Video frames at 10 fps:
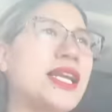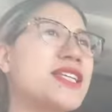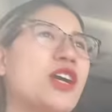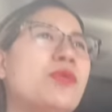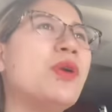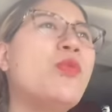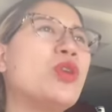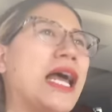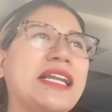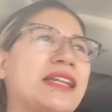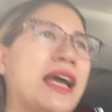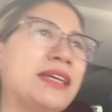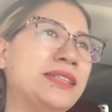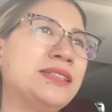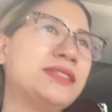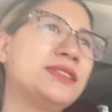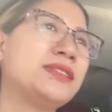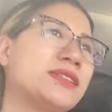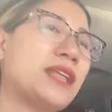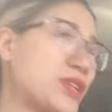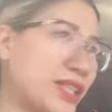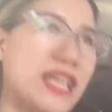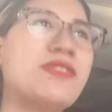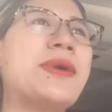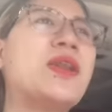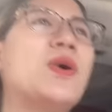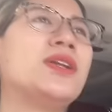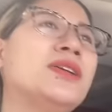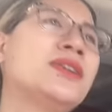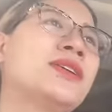đấy sẽ không còn mua lại lần hai. Tao chắc chắn với mày luôn.